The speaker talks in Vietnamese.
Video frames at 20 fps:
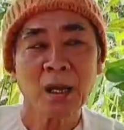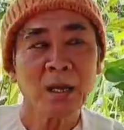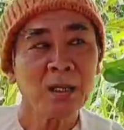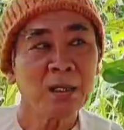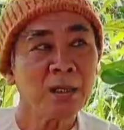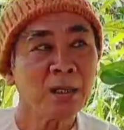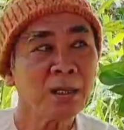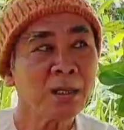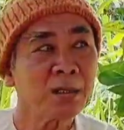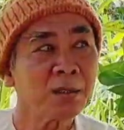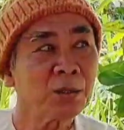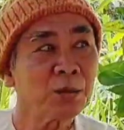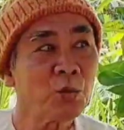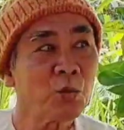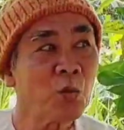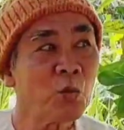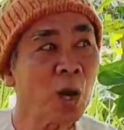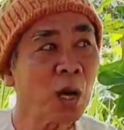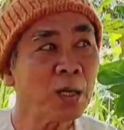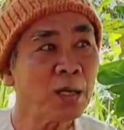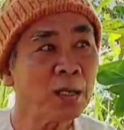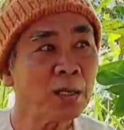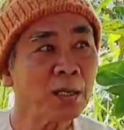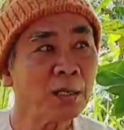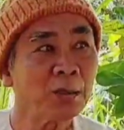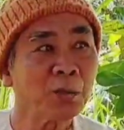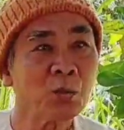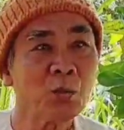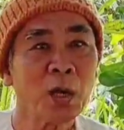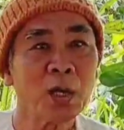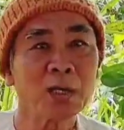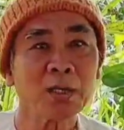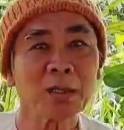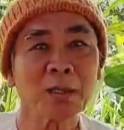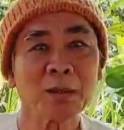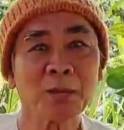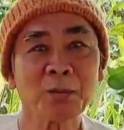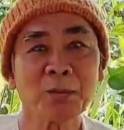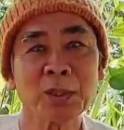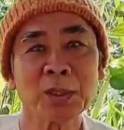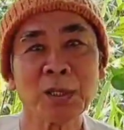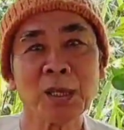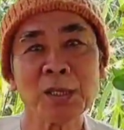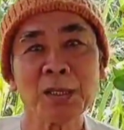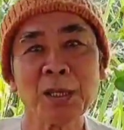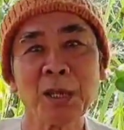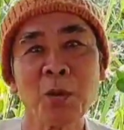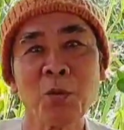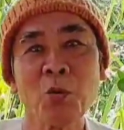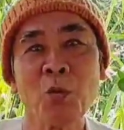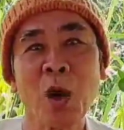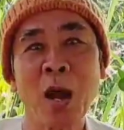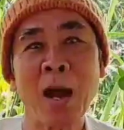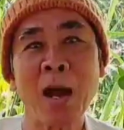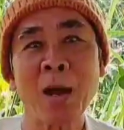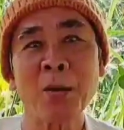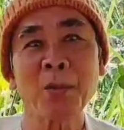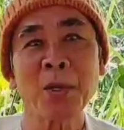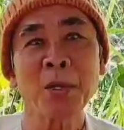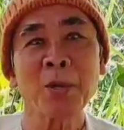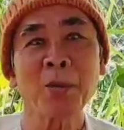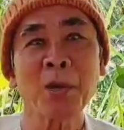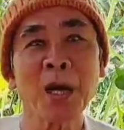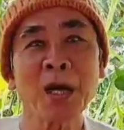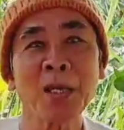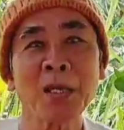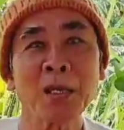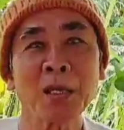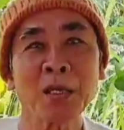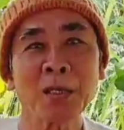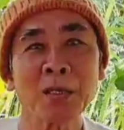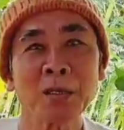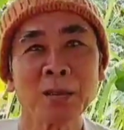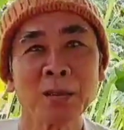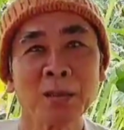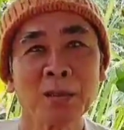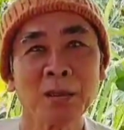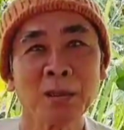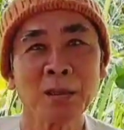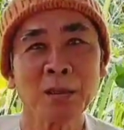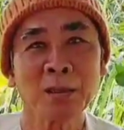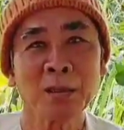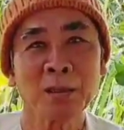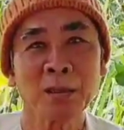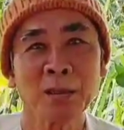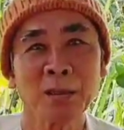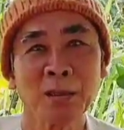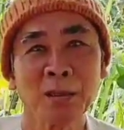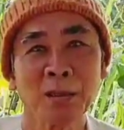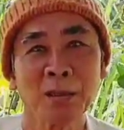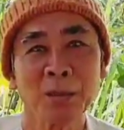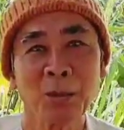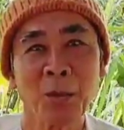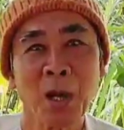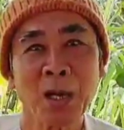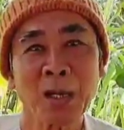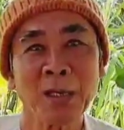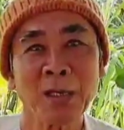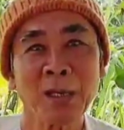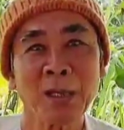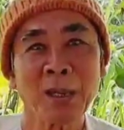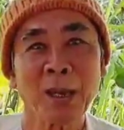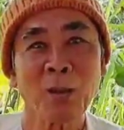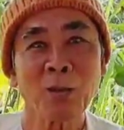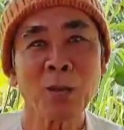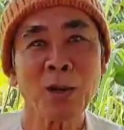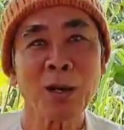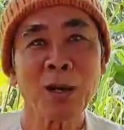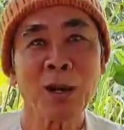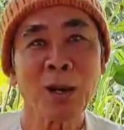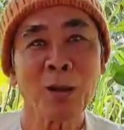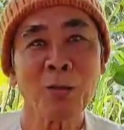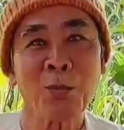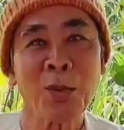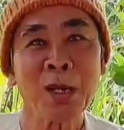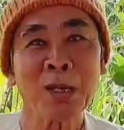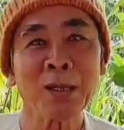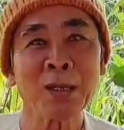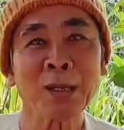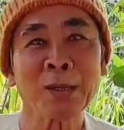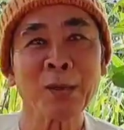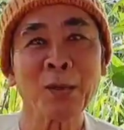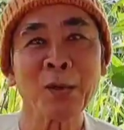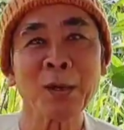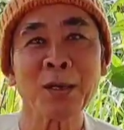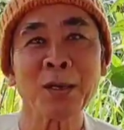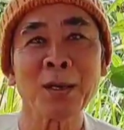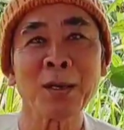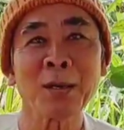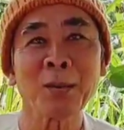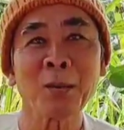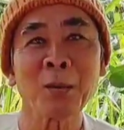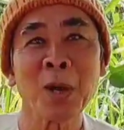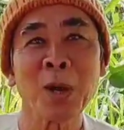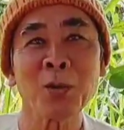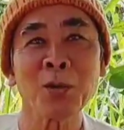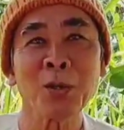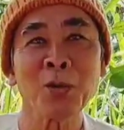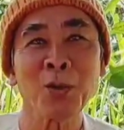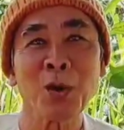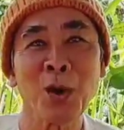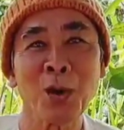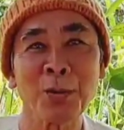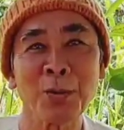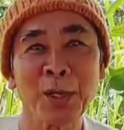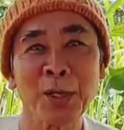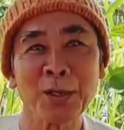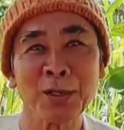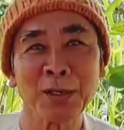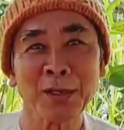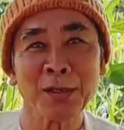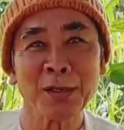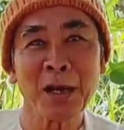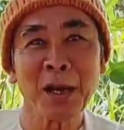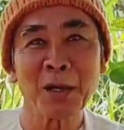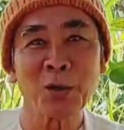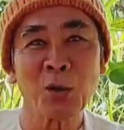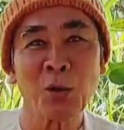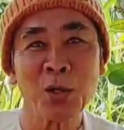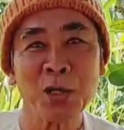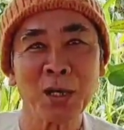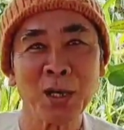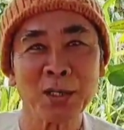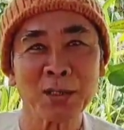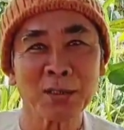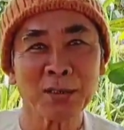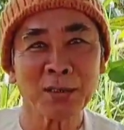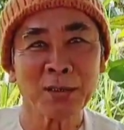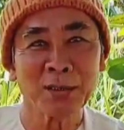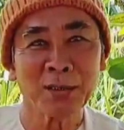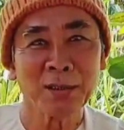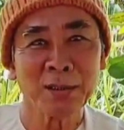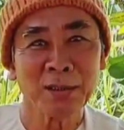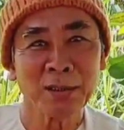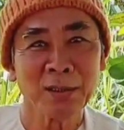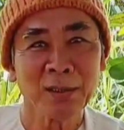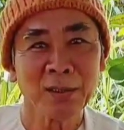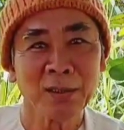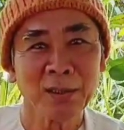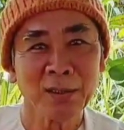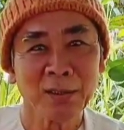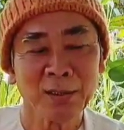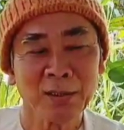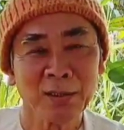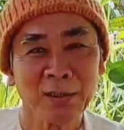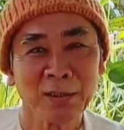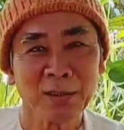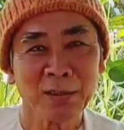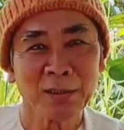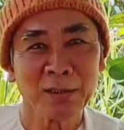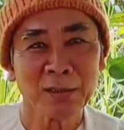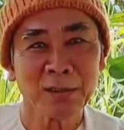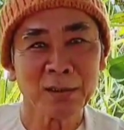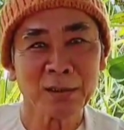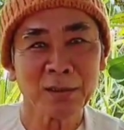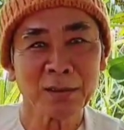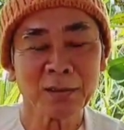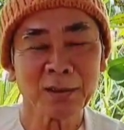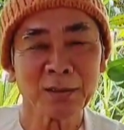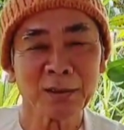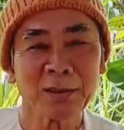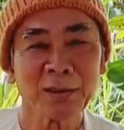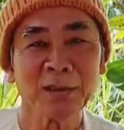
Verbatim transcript: ở à, Trung Quốc hay gì tôi quên này mà tự nhiên quạ mà nó bay về nó bay về không nó không biết là nói là bao nhiêu con mà nó đen rủi kìa đó